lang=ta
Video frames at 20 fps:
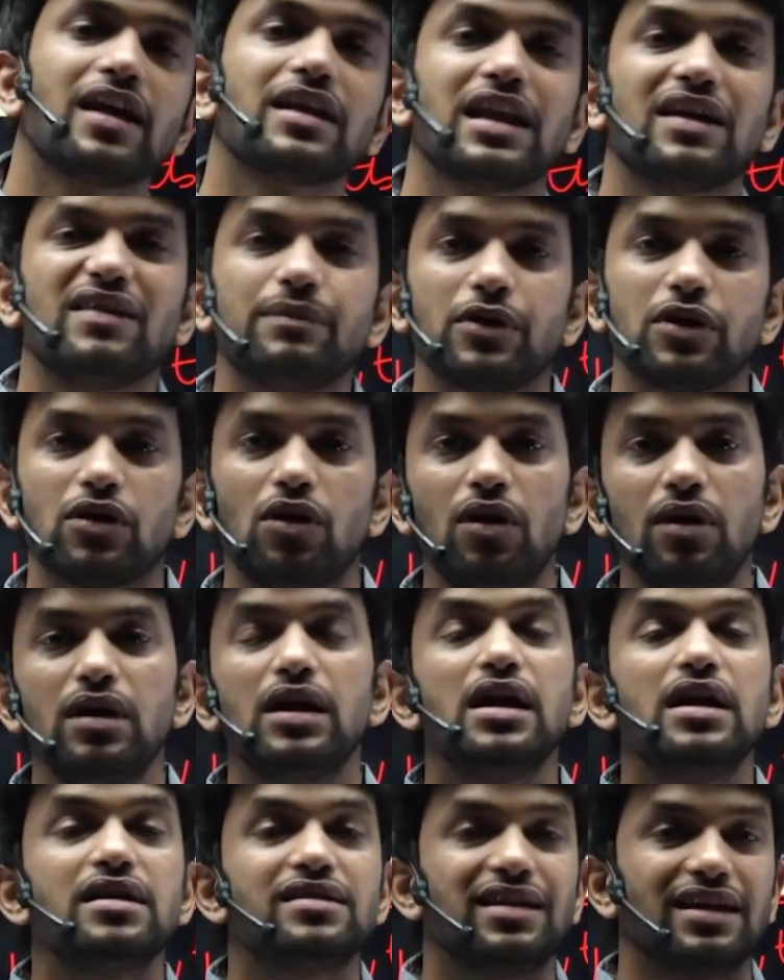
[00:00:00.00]
தேவைப்படும்
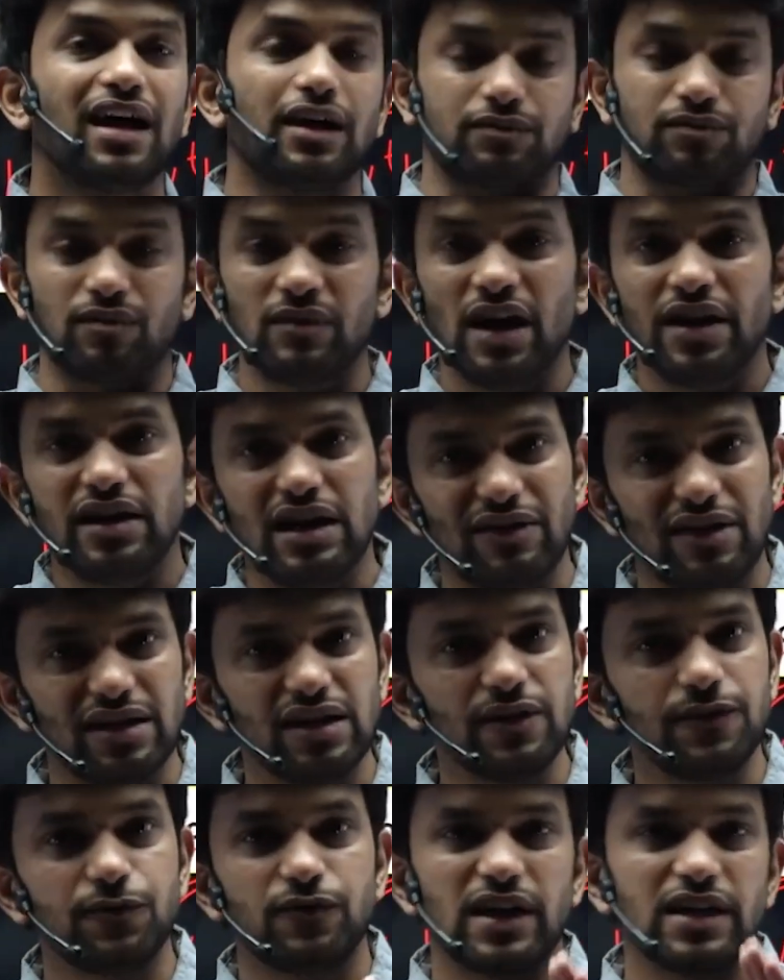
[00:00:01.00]
சரியா நீ வந்து
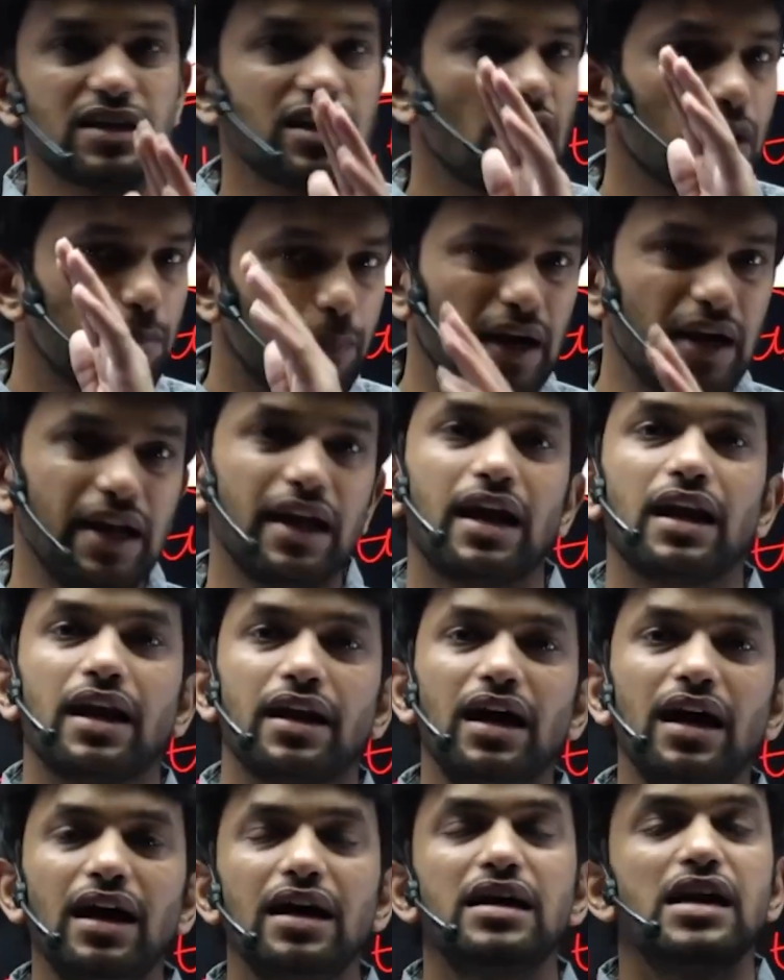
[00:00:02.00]
ஒன் இயர் படிக்கலைன்னா
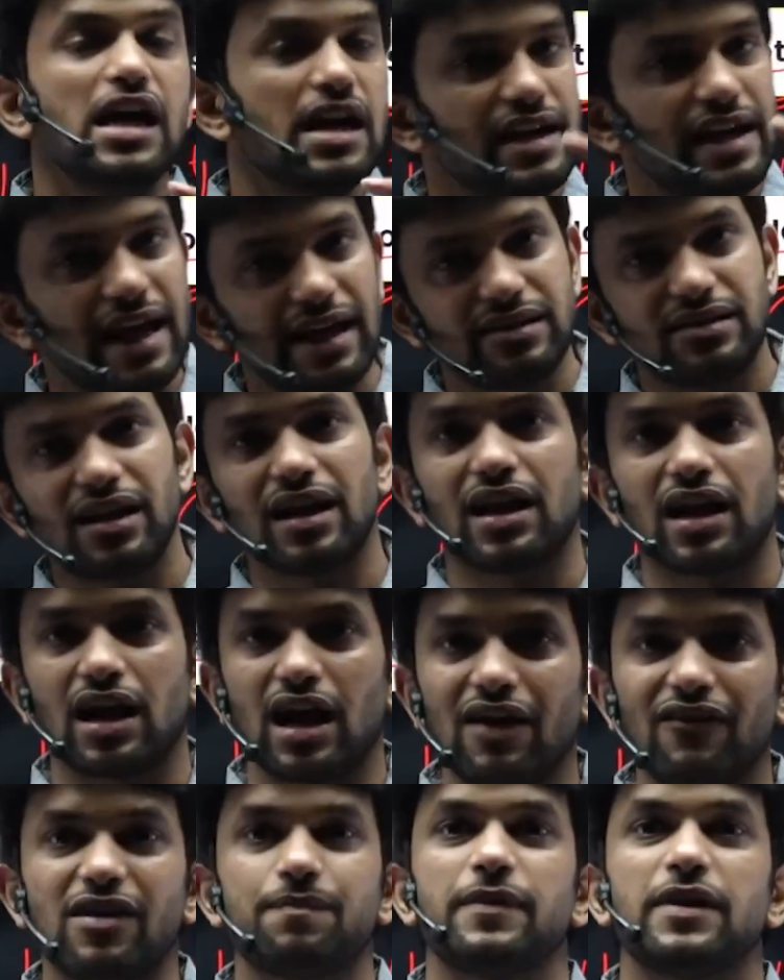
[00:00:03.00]
நெக்ஸ்ட் இயர் அதை
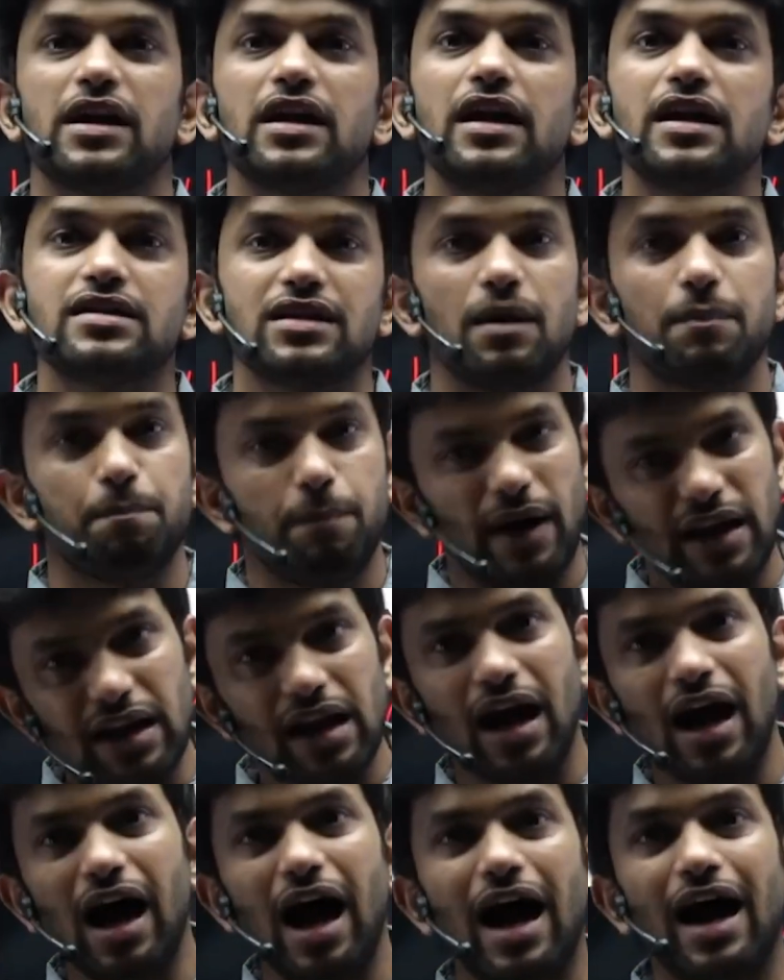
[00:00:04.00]
கவர் பண்ண நினச்சேன்னா
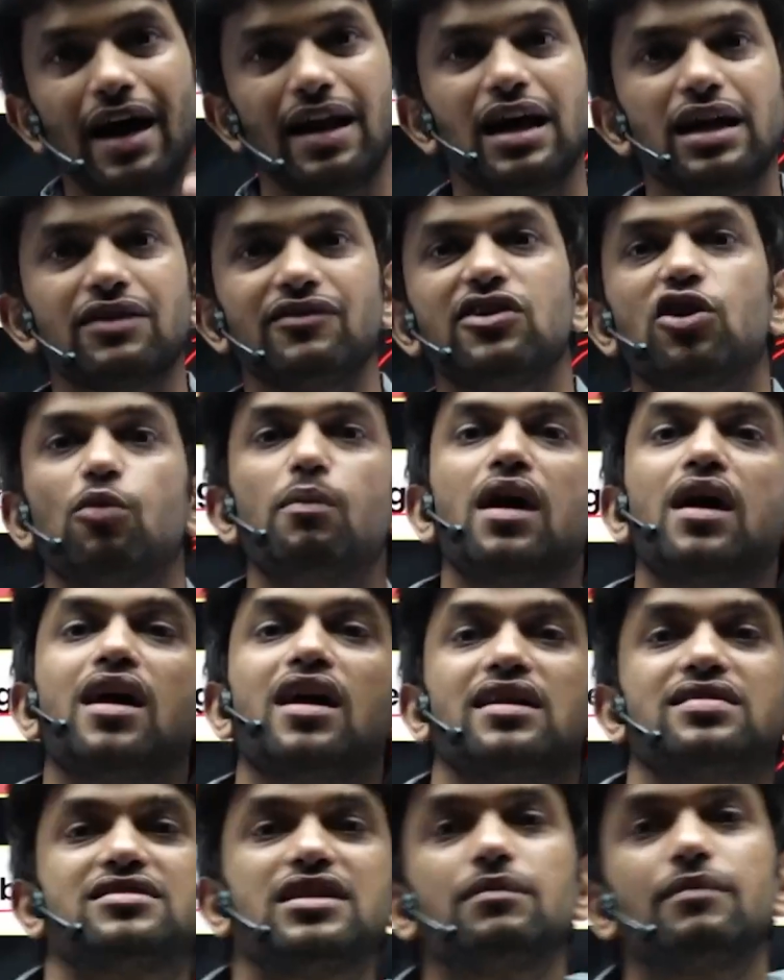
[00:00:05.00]
பண்ணலாம் ஆனால் அது வந்து ரொம்ப
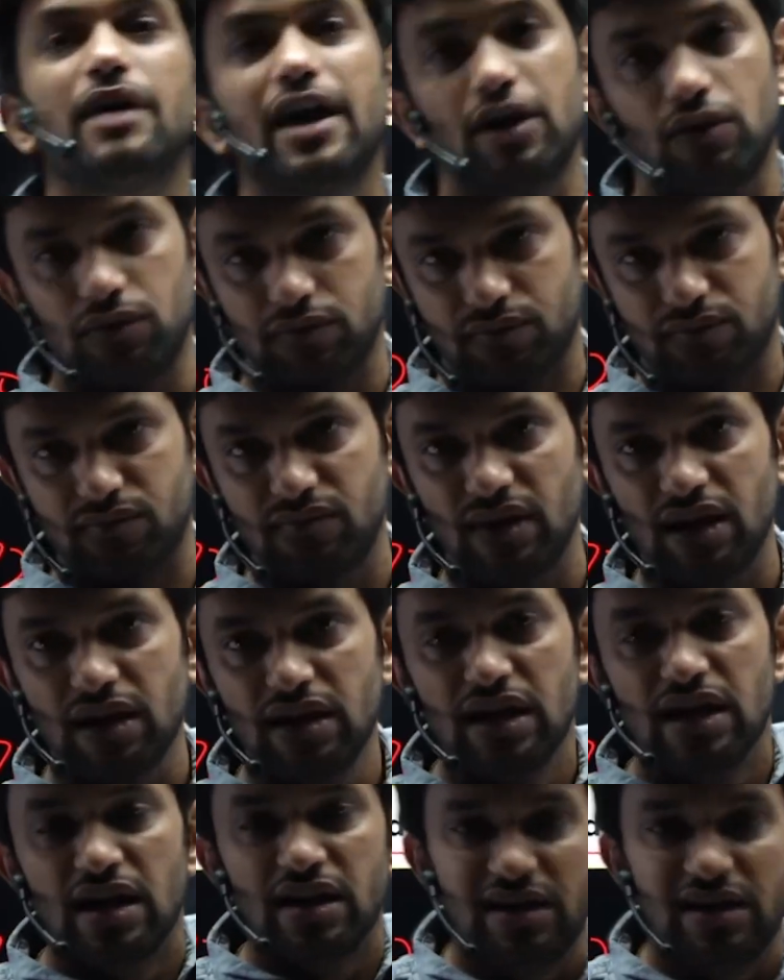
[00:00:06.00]
கஷ்டமாயிரும் நீ